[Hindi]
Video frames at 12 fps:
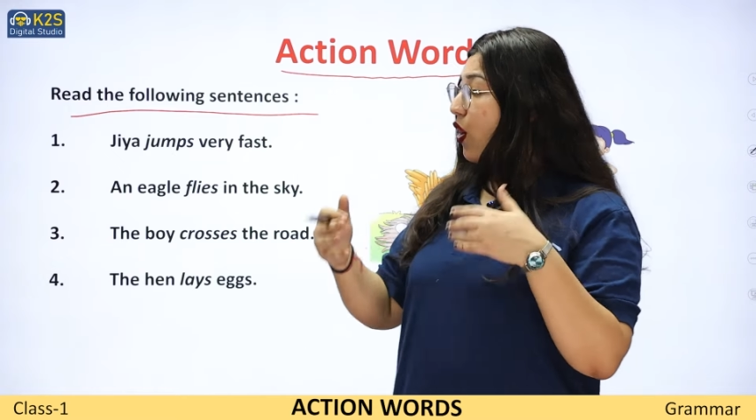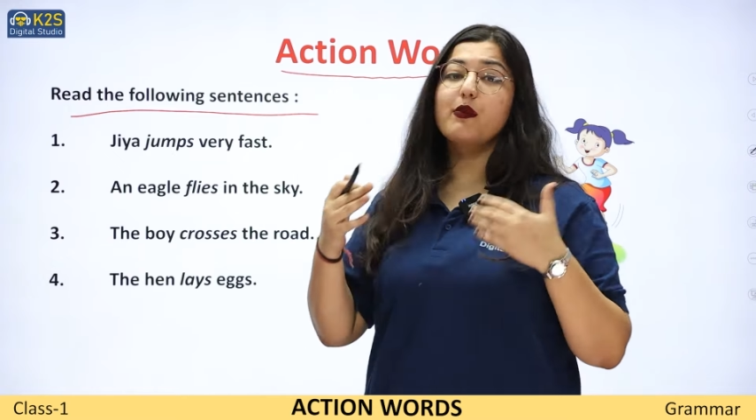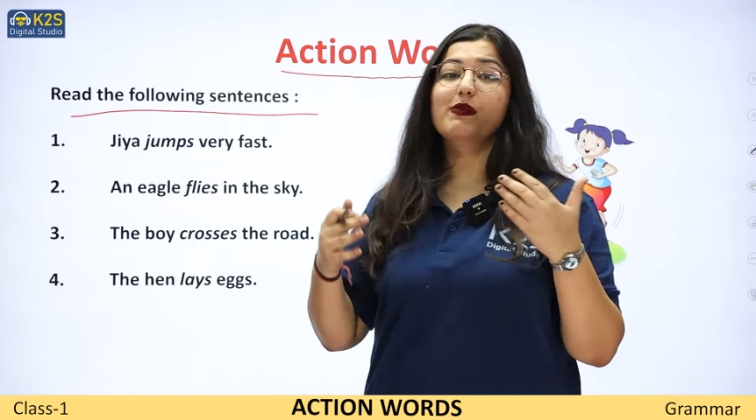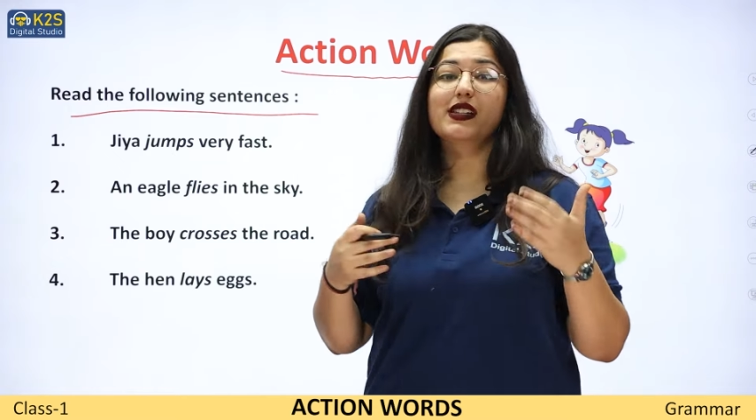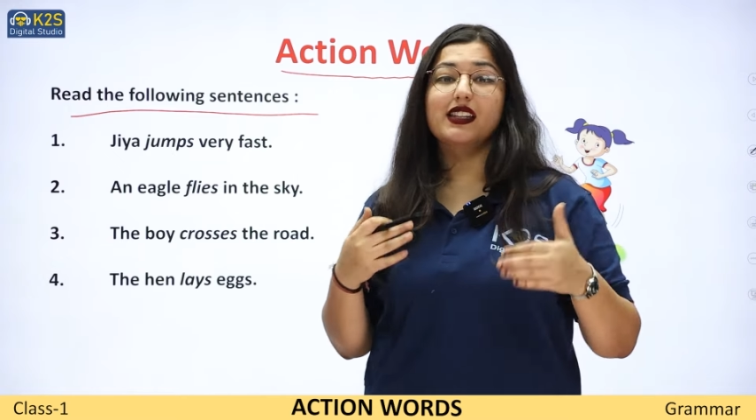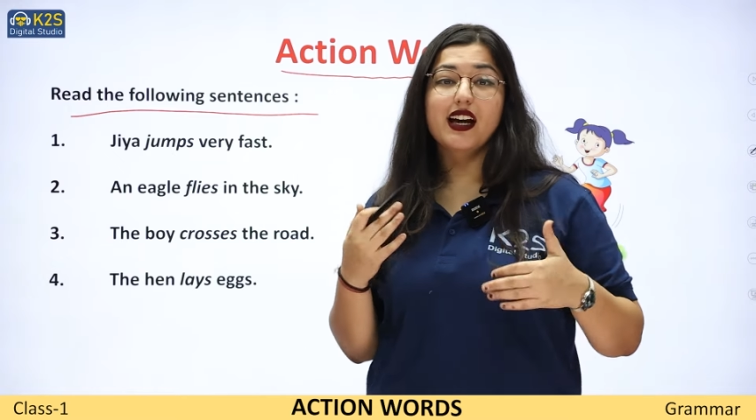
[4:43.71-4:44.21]

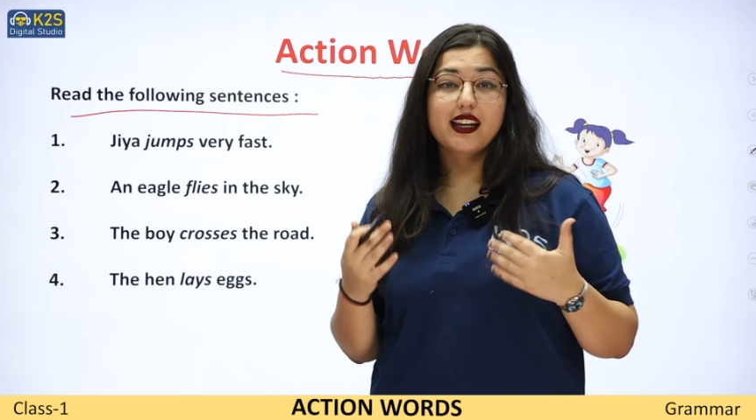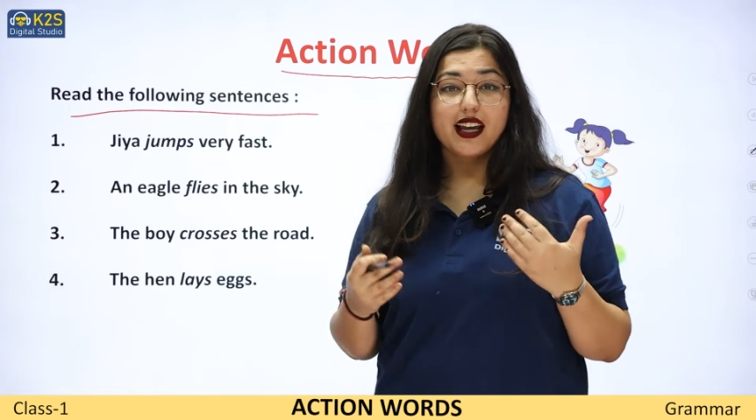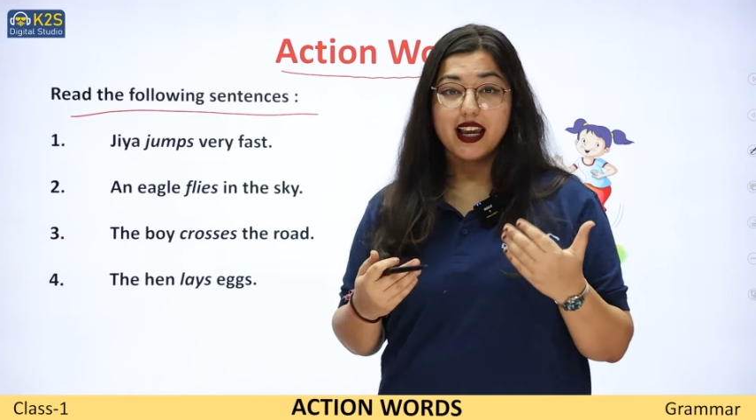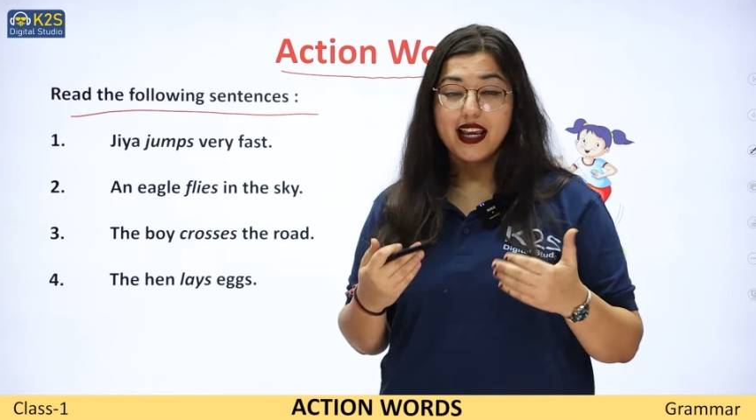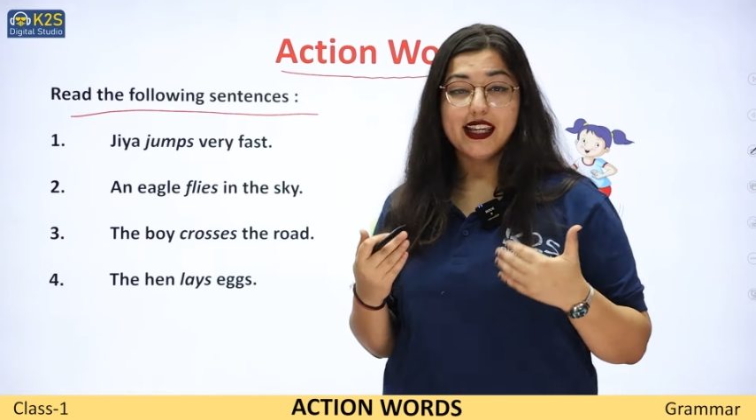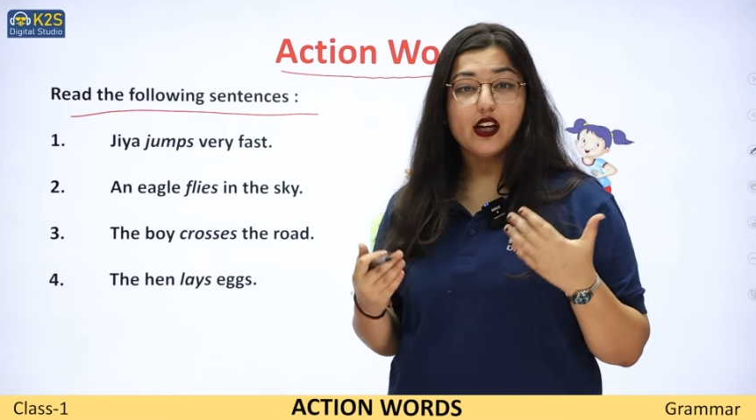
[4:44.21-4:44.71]
और
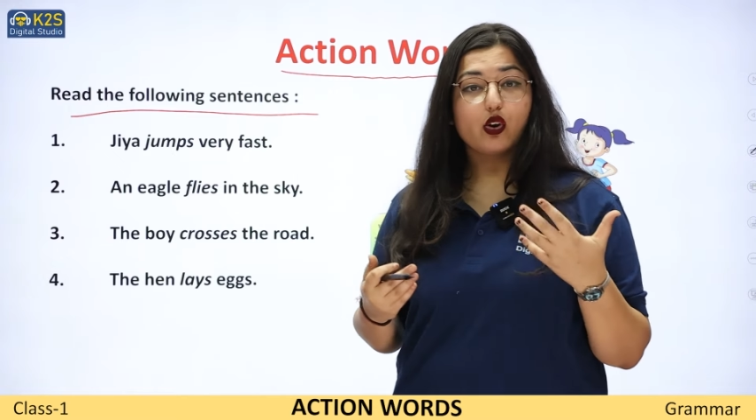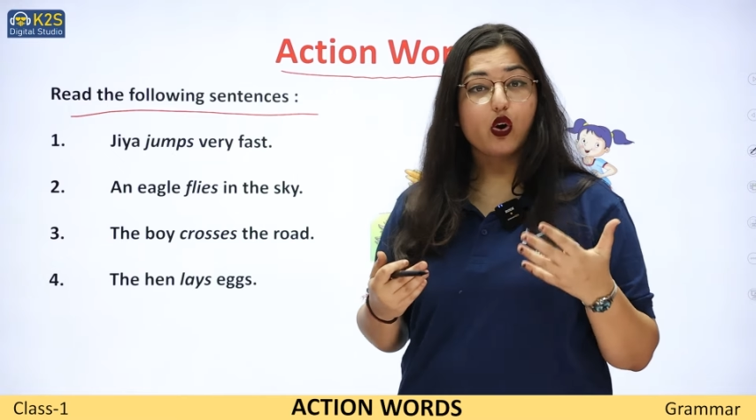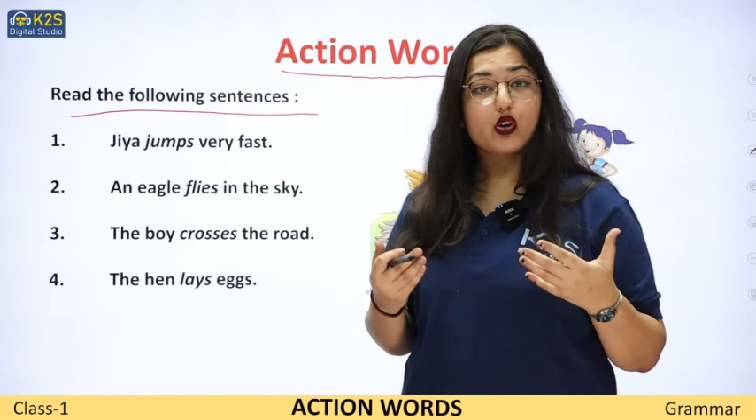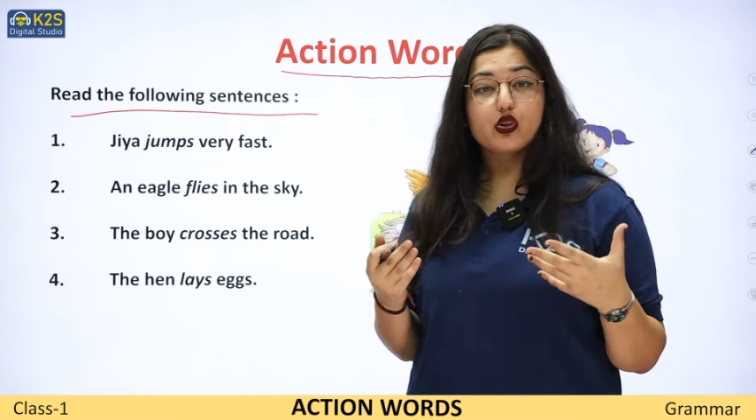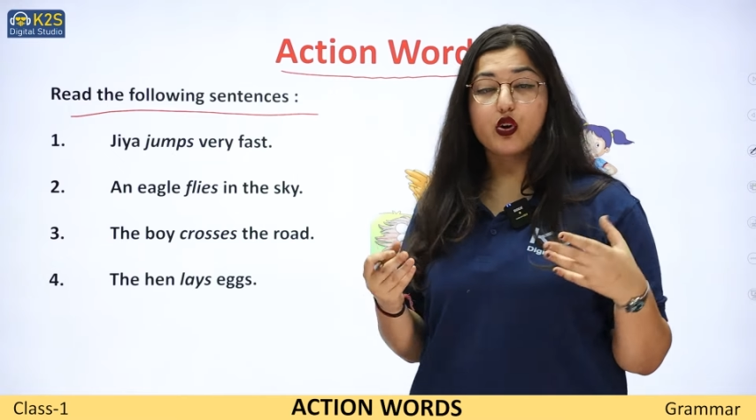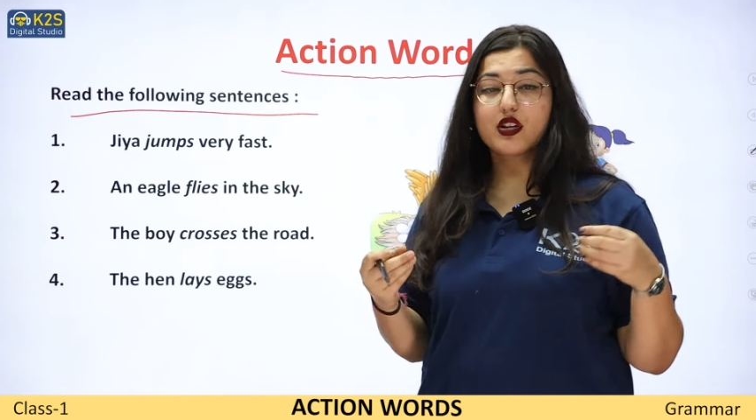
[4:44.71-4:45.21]
बताना है कि कौन